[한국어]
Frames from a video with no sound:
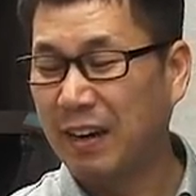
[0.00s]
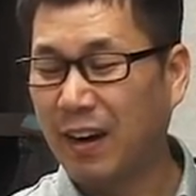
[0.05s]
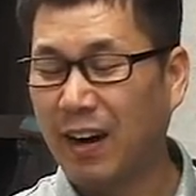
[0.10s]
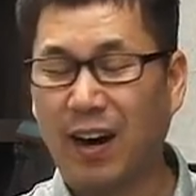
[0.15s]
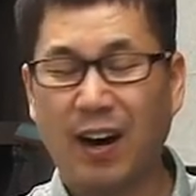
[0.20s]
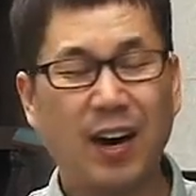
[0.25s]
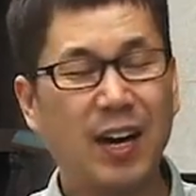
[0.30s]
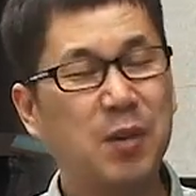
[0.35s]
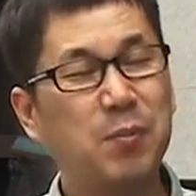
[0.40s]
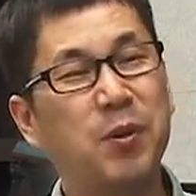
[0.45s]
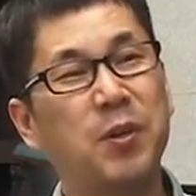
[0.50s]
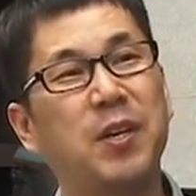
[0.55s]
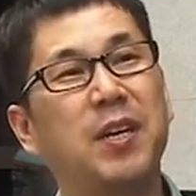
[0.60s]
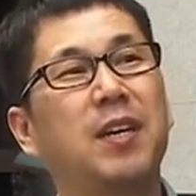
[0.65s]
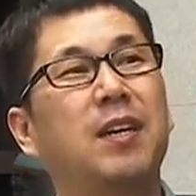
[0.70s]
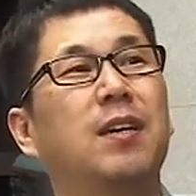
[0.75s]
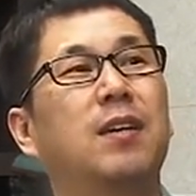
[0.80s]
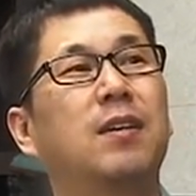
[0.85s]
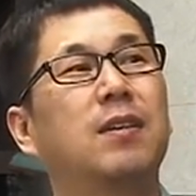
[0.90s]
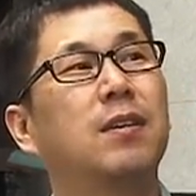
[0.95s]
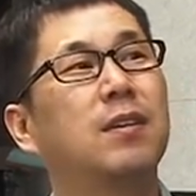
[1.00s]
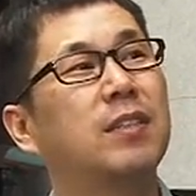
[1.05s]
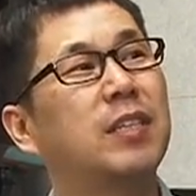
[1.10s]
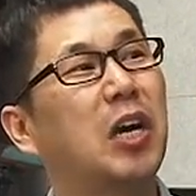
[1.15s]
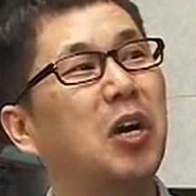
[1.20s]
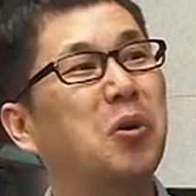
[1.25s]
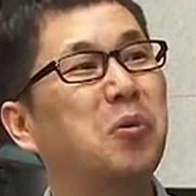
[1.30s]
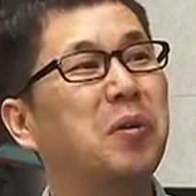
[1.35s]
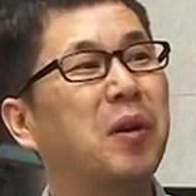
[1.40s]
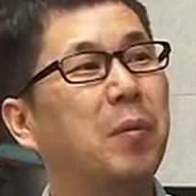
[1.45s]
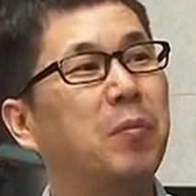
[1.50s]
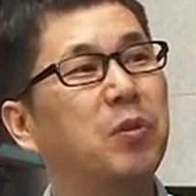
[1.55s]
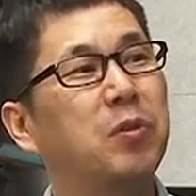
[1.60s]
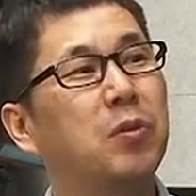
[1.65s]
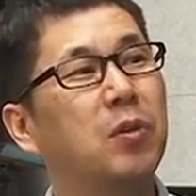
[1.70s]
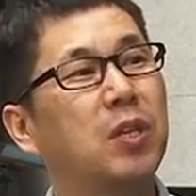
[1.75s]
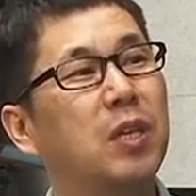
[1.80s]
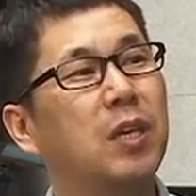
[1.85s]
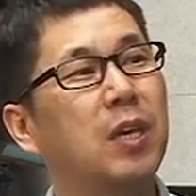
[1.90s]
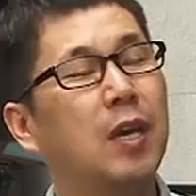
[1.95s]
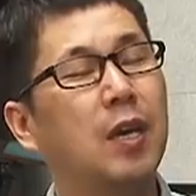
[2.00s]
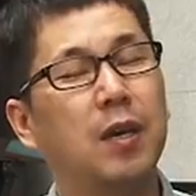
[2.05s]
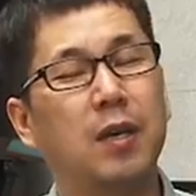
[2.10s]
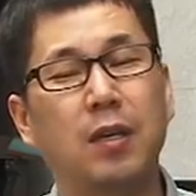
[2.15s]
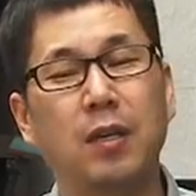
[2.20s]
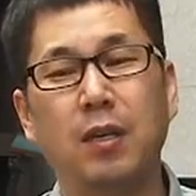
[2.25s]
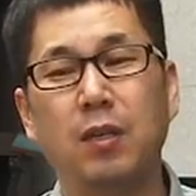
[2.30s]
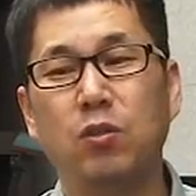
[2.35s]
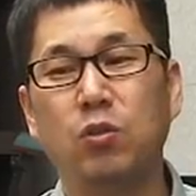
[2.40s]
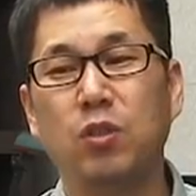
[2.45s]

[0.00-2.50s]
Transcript: 아 이번에 그 작업을 하면서 이게 이,